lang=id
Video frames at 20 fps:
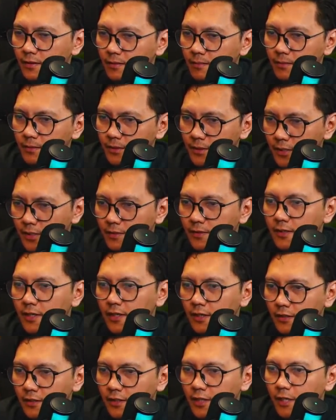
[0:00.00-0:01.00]
Besar
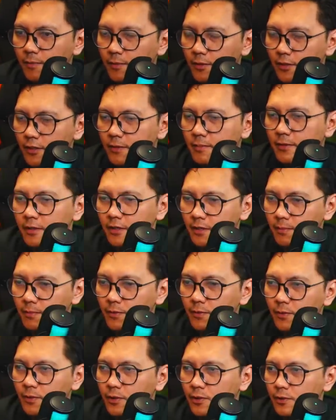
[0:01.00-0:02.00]
juga
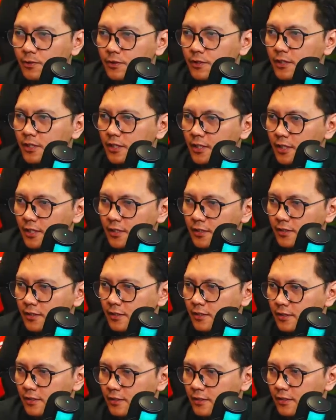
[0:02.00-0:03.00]
35.000 kursi guys.
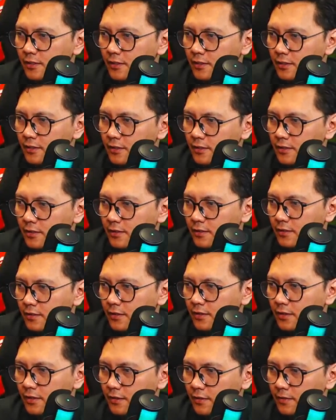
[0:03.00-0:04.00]

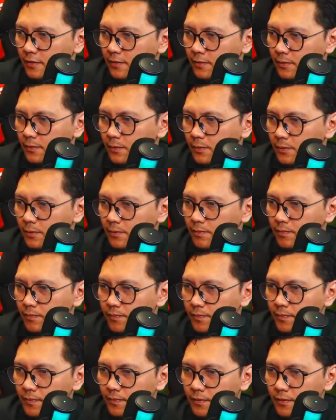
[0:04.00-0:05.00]
Okay.
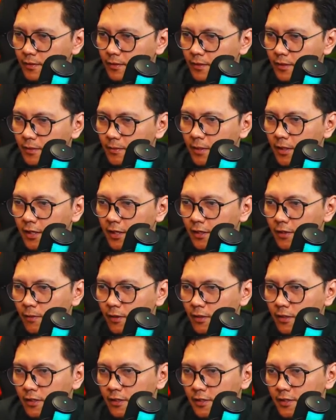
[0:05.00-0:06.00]
Di bagian
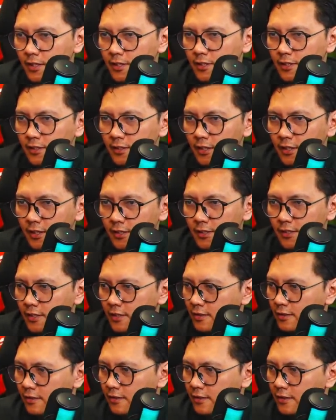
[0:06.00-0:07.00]
luarnya sangat cantik guys eh.
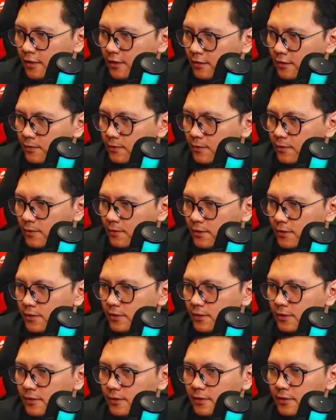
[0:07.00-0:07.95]
Sangat terurus.